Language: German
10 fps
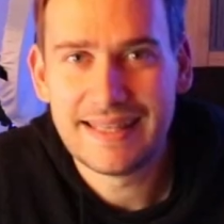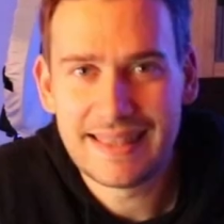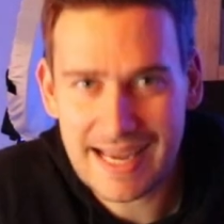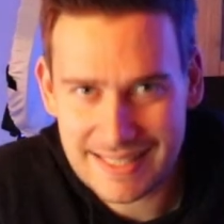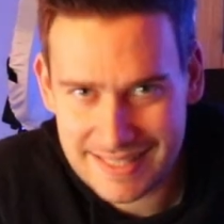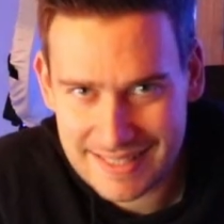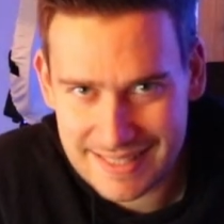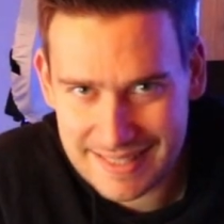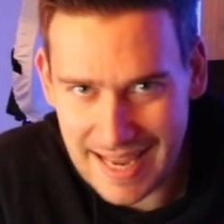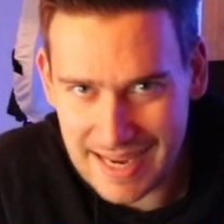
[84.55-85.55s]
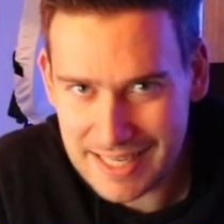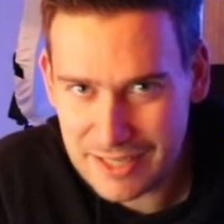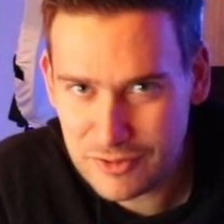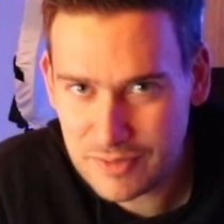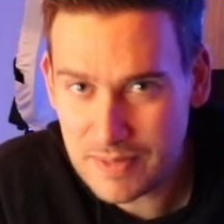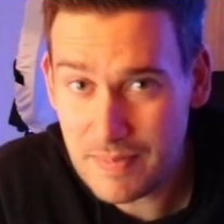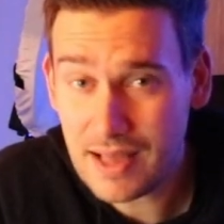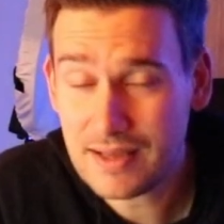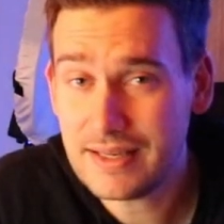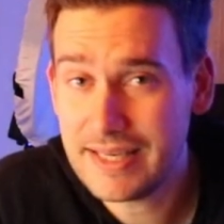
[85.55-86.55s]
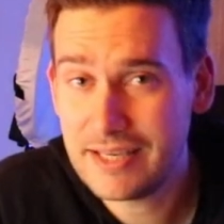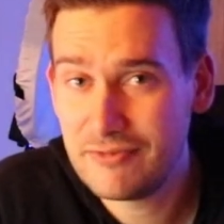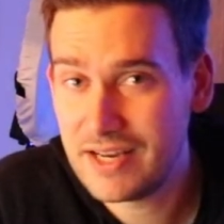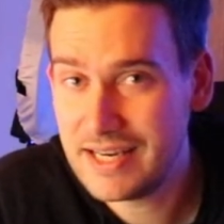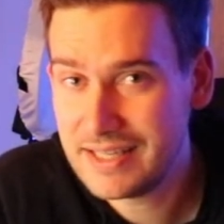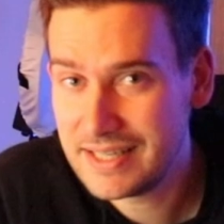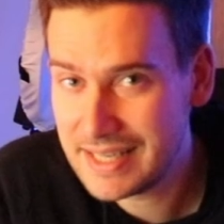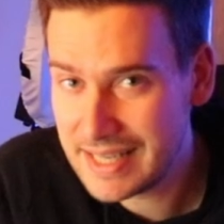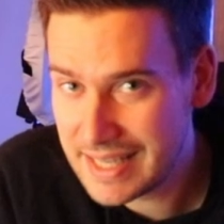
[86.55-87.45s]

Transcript: Nice. Danke dir fürs Mitmachen. Ich verlinke dir